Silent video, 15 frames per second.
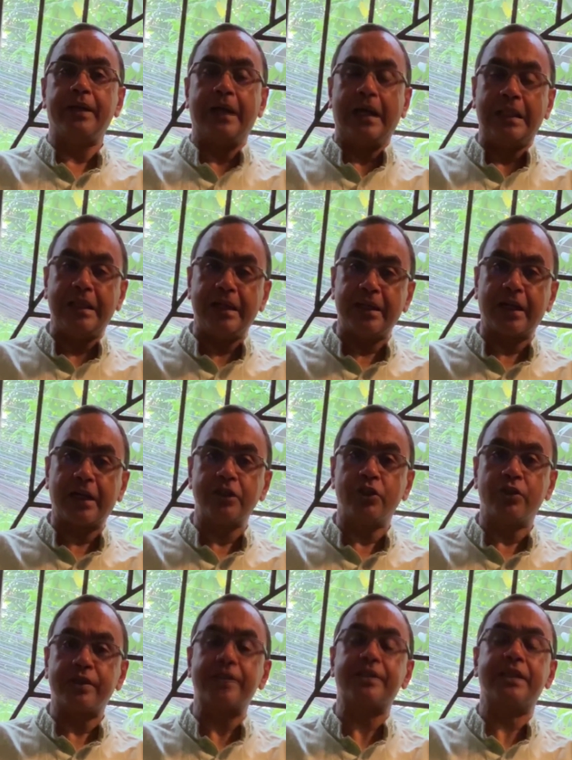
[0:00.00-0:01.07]
হেলদিয়ার রাখার
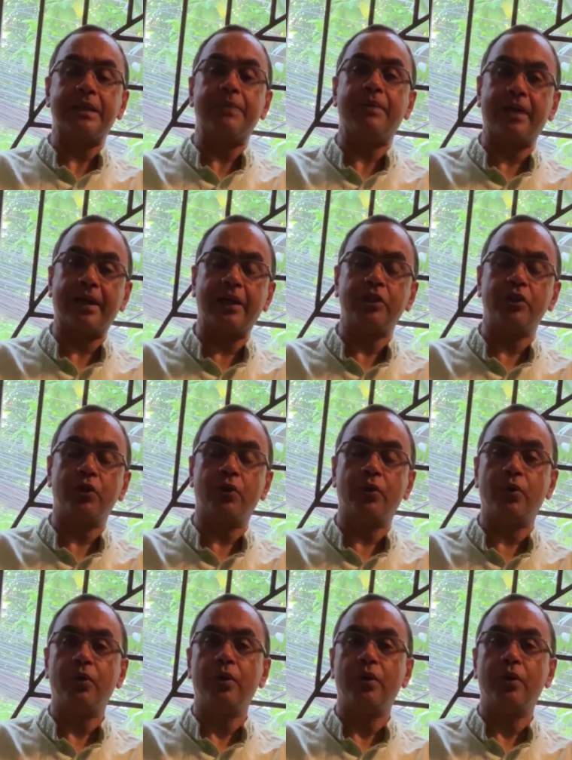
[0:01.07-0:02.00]
জন্য সাস্টেনেবল রাখার জন্য